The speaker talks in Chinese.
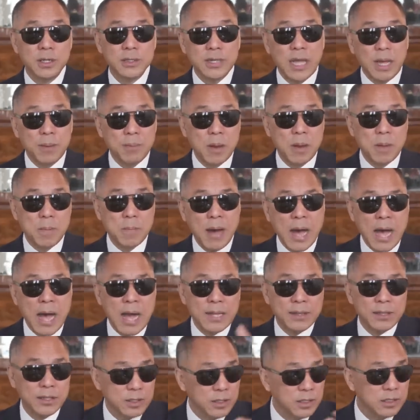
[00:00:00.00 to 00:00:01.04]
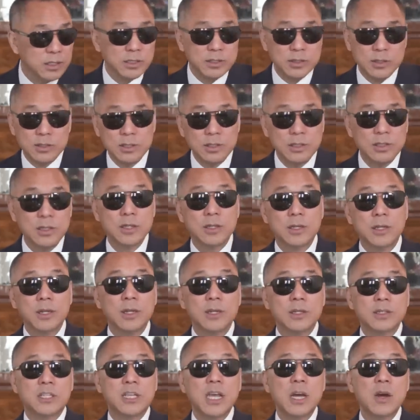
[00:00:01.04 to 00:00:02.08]
他们骂的能，你
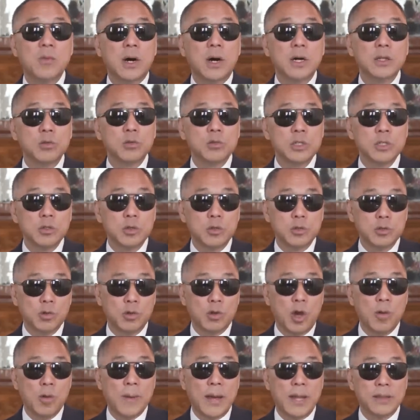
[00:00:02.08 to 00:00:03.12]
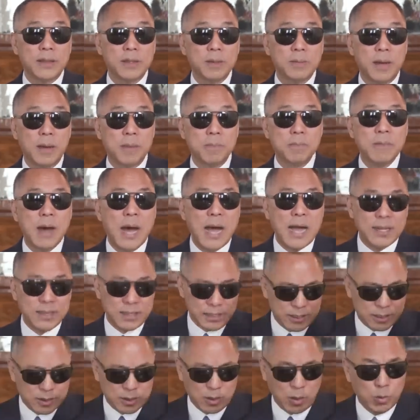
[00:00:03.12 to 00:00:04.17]
天王都是有有老板的嘛，骂的
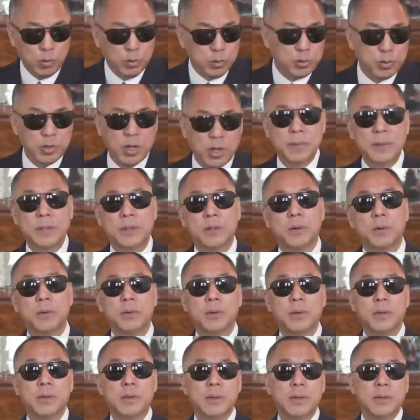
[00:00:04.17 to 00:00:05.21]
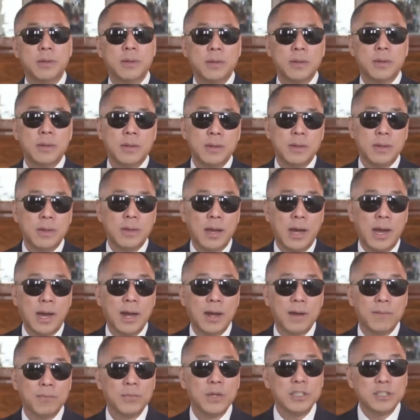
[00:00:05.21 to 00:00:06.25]
狗血喷头，
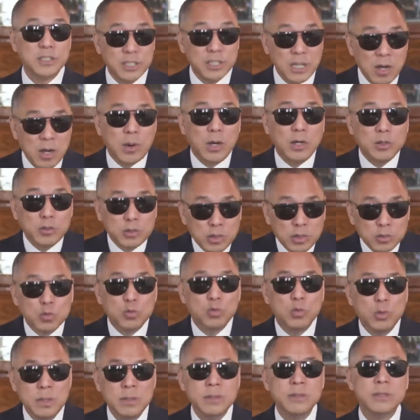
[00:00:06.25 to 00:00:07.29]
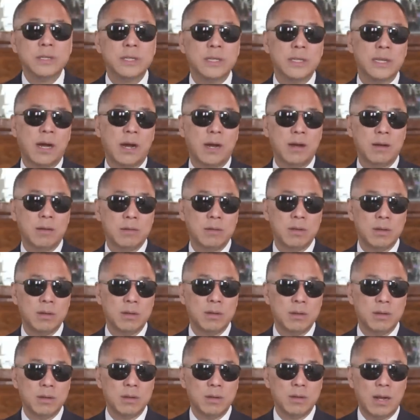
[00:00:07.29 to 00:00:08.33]
啊，那天王就像孙子一样，
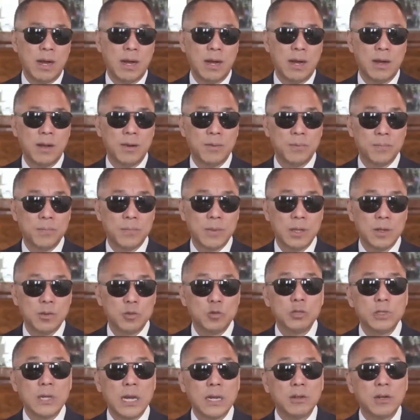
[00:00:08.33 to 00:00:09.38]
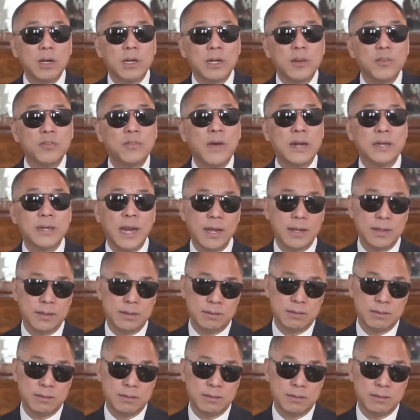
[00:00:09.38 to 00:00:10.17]
啊，就在这块跟罚站，